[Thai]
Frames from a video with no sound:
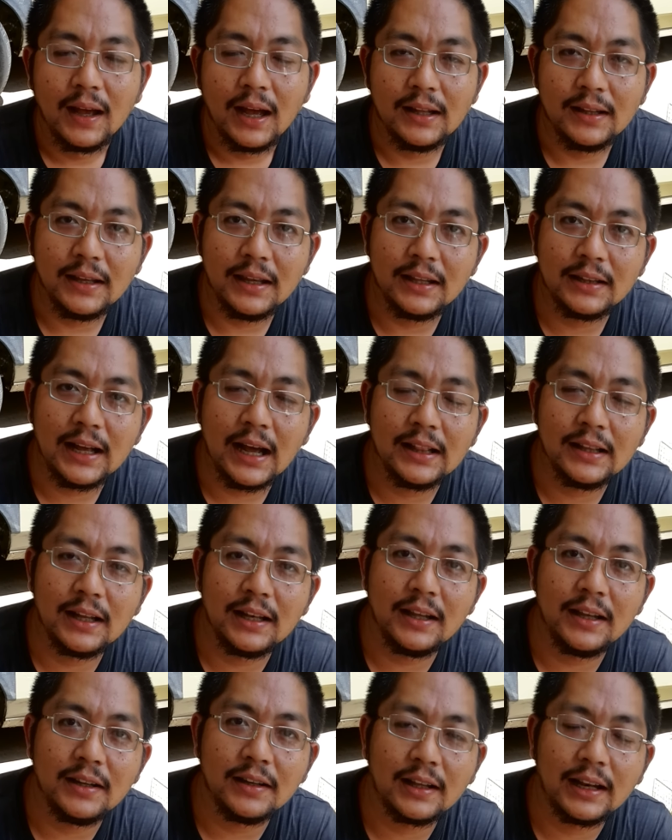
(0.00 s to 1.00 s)
อันนี้ท่านน
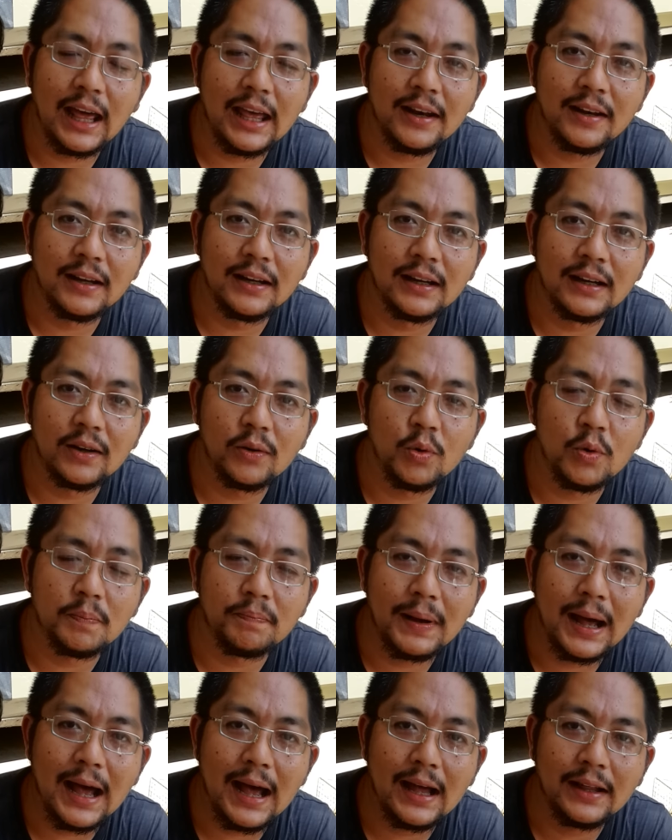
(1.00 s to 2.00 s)
รินไกลเลอร์คุณ
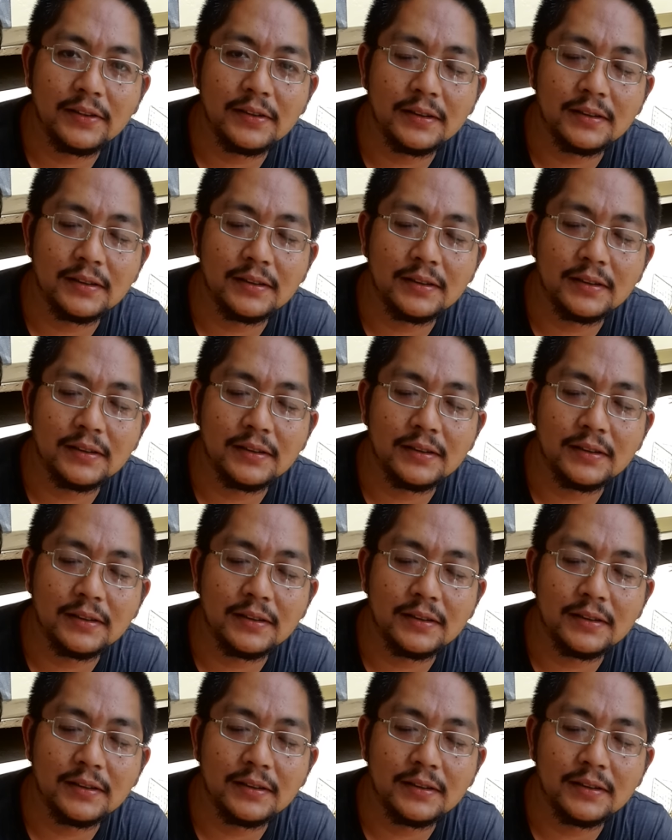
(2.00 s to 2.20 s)
ป้า